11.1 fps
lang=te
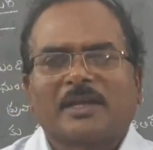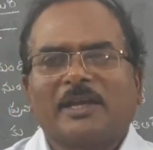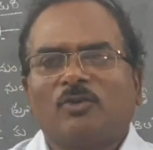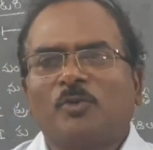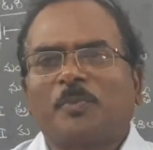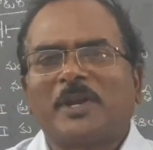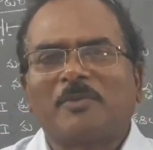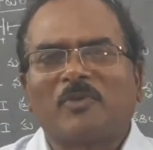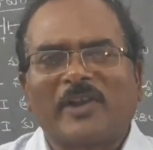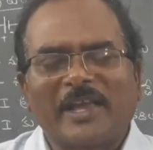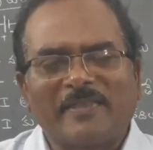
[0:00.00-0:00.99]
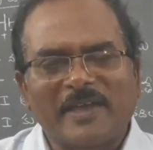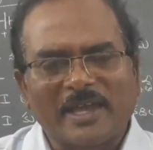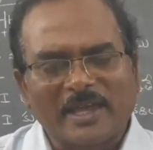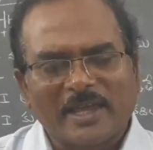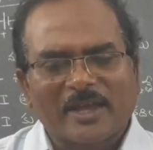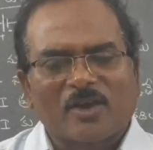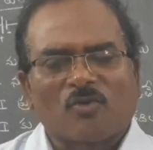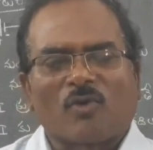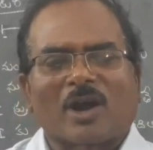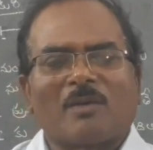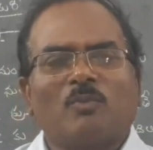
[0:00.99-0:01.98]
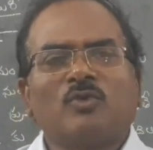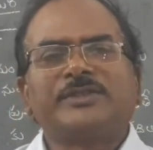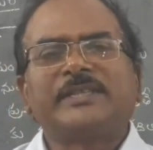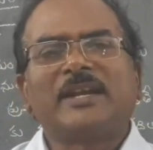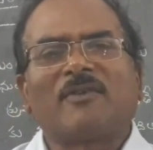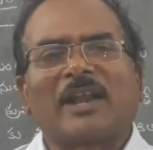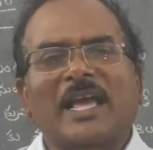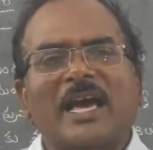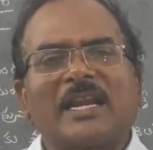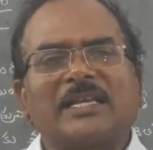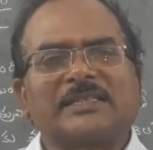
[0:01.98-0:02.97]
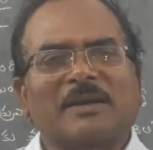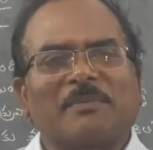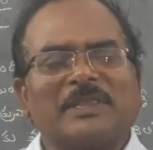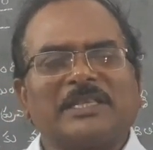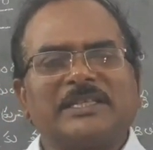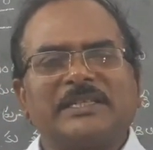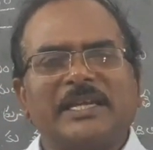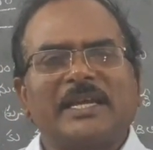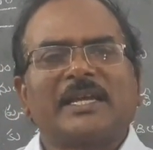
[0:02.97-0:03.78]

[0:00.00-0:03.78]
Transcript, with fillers: ఈ లూప్ నియమం అనేది ఒక మూసిన వలయానికి సంబంధించి